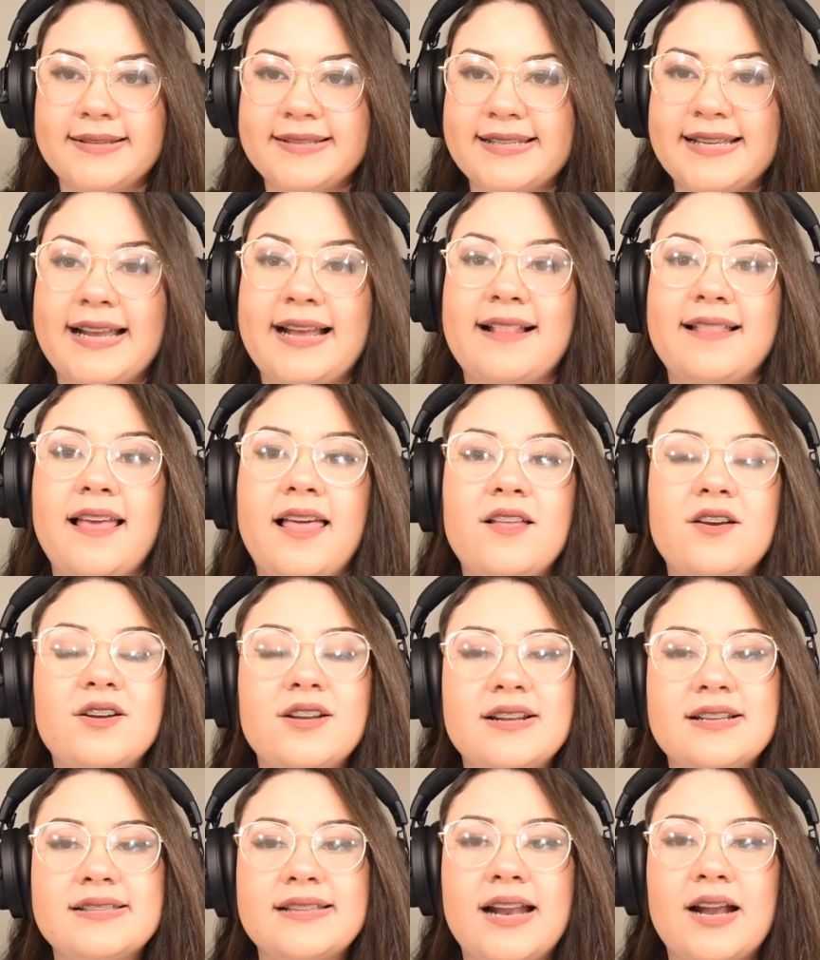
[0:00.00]
Así que el día
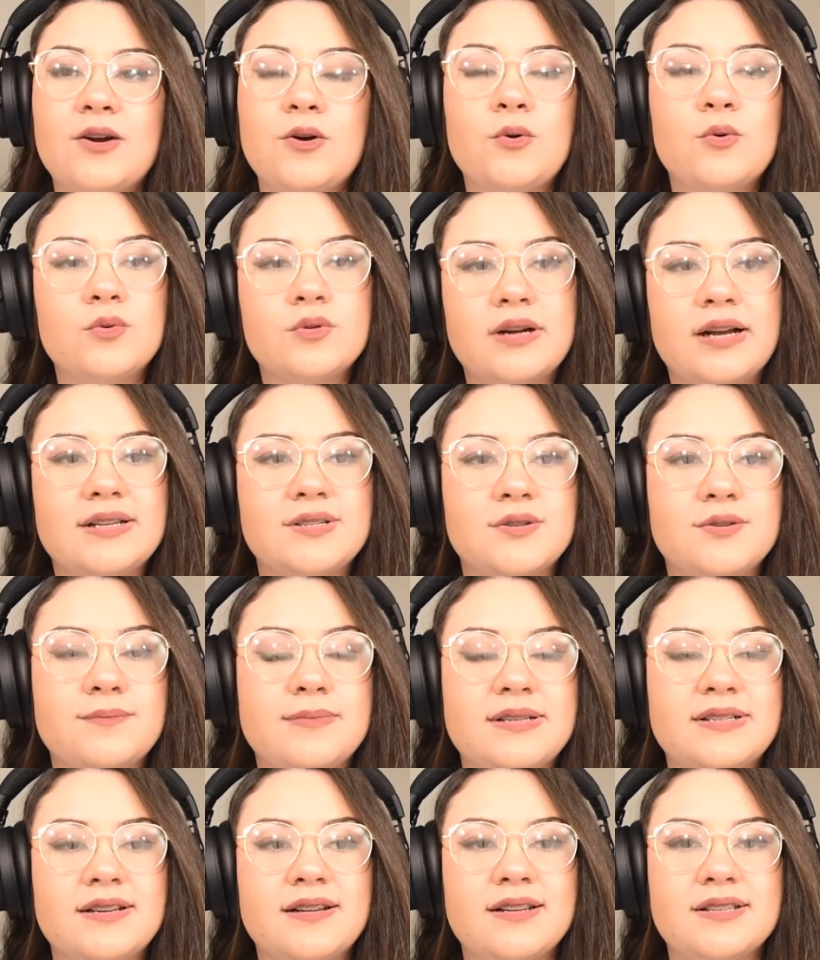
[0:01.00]
de hoy les traigo un caso
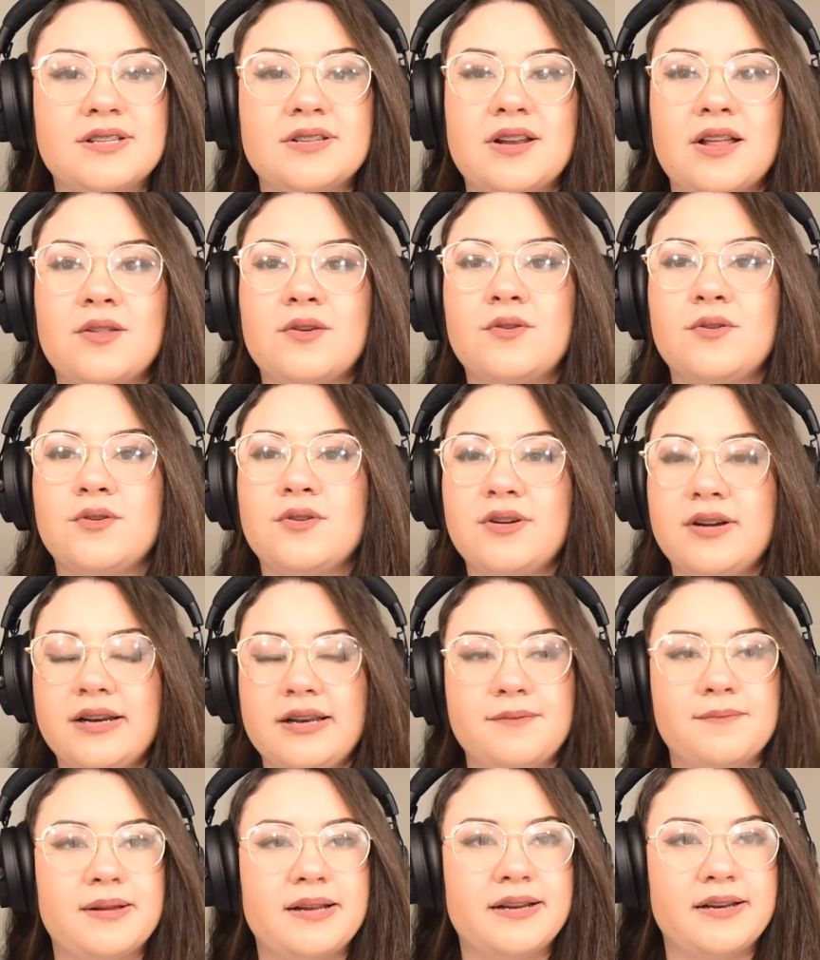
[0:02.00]
más relacionado con
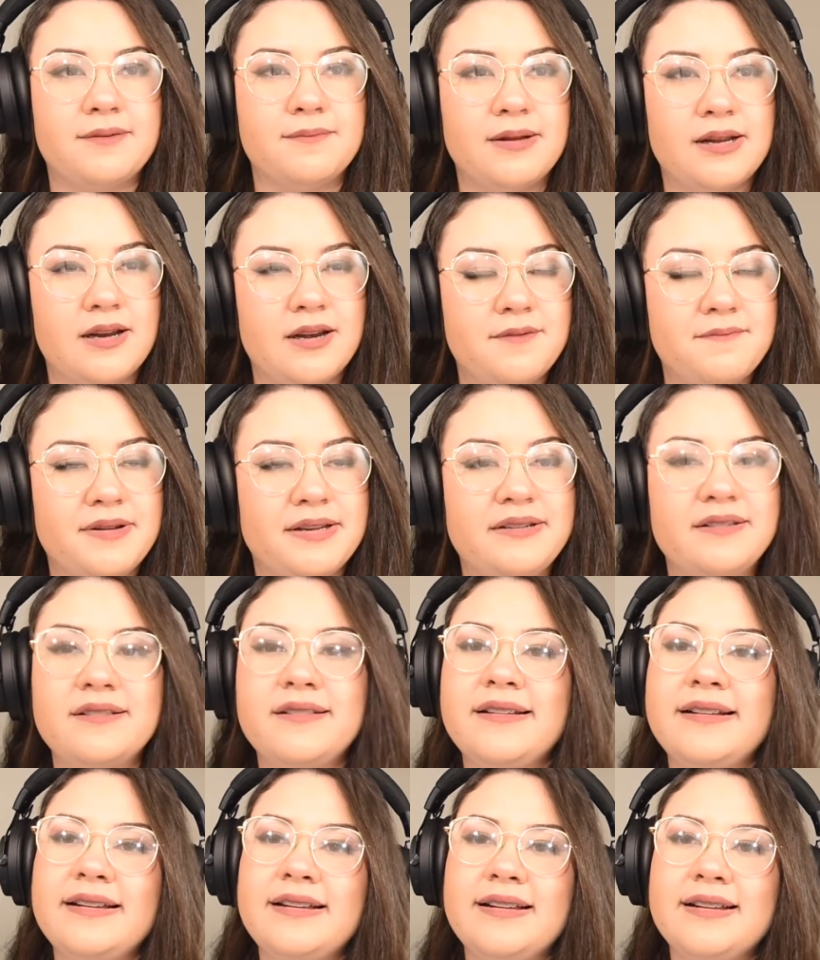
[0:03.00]
crimen, crimen,
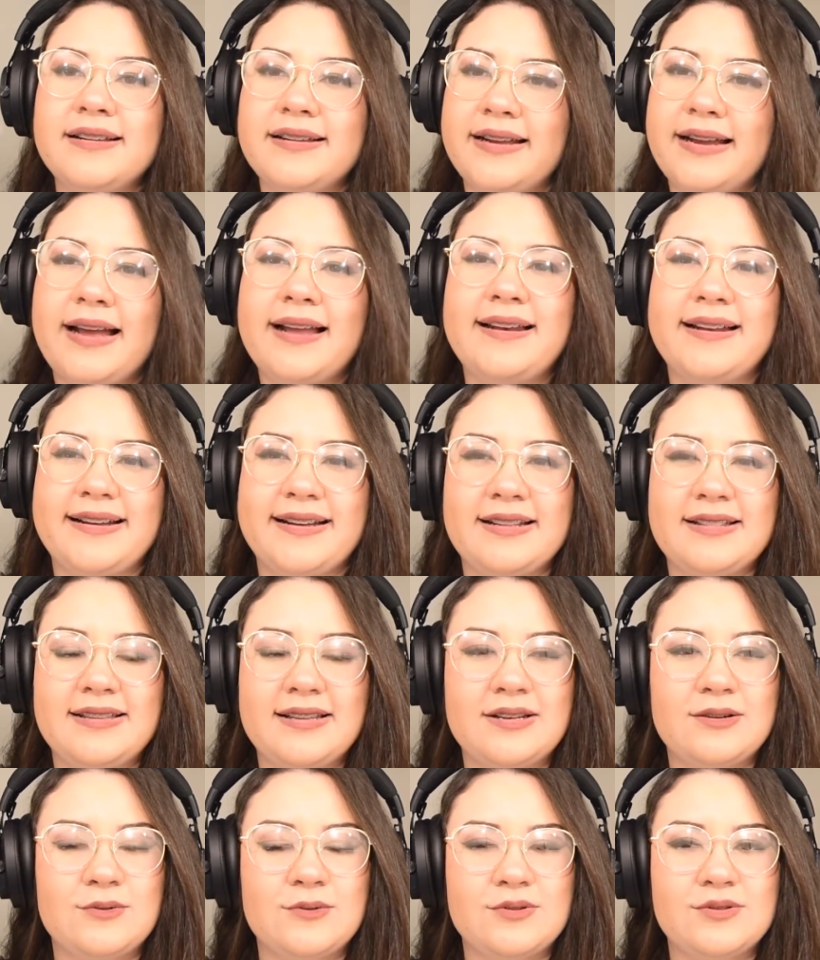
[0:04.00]
crimen, que a la
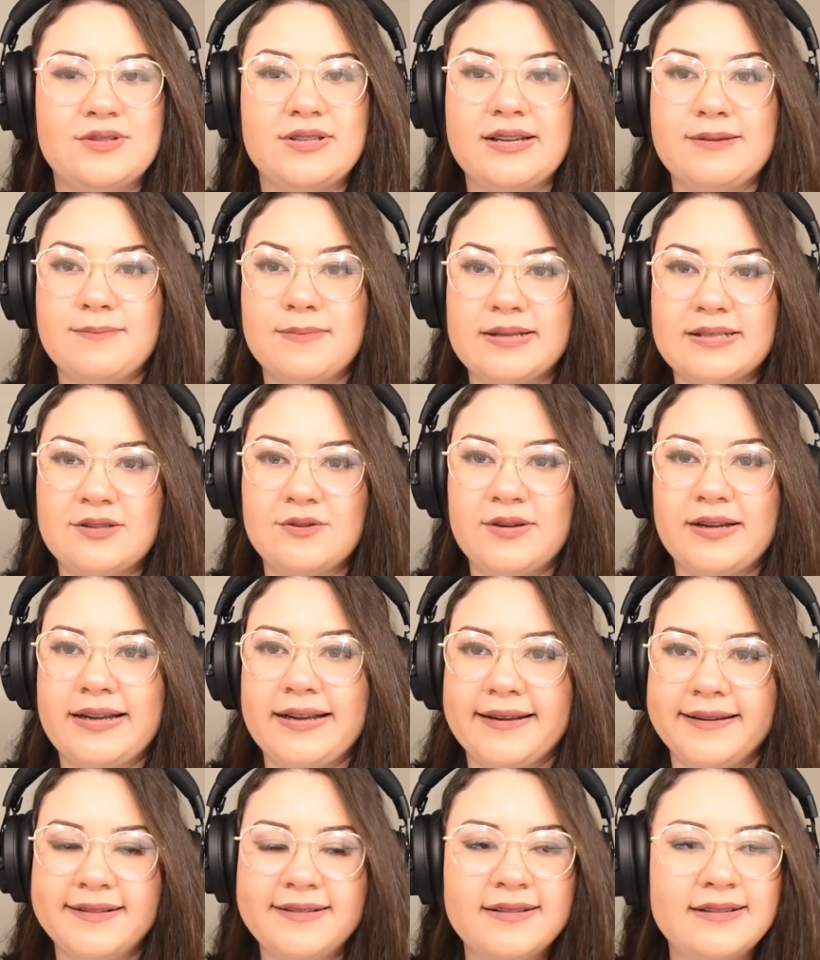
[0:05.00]
gente le gusta y más lo
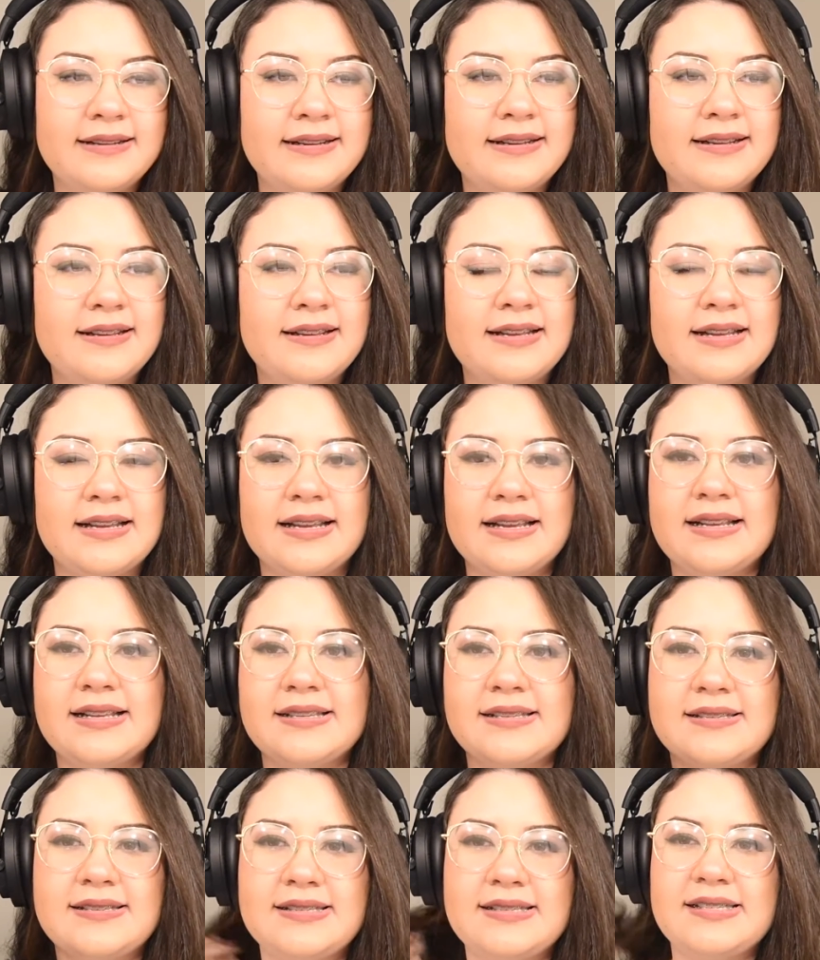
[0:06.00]
que
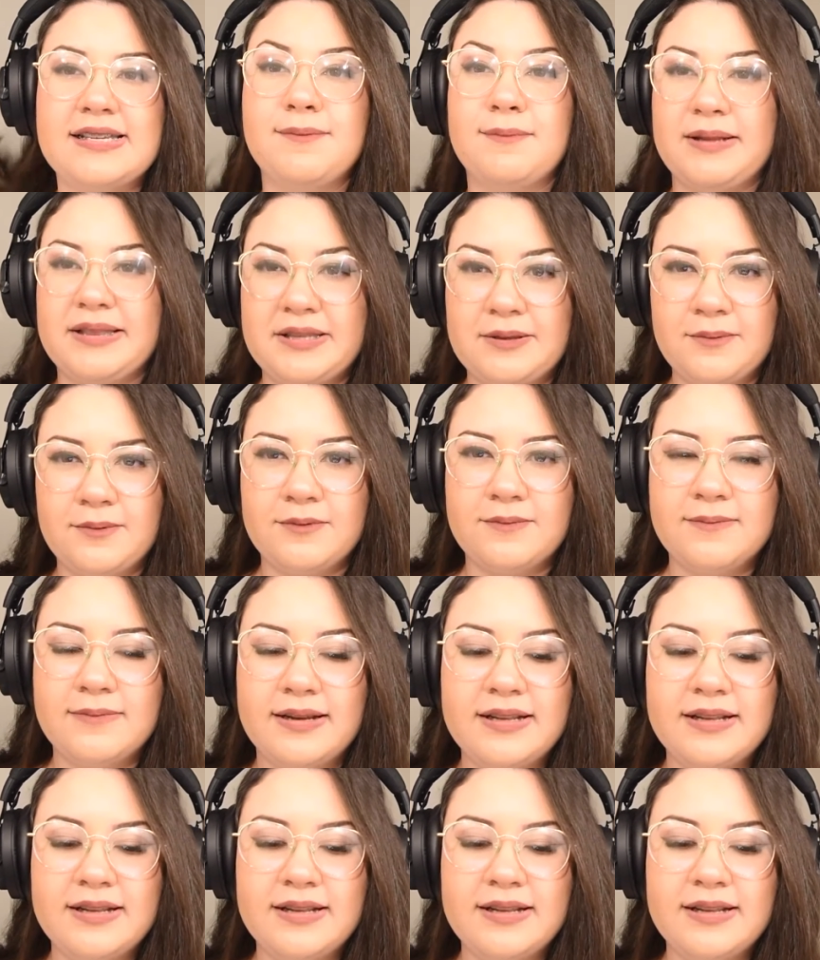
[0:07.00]
es llamativo.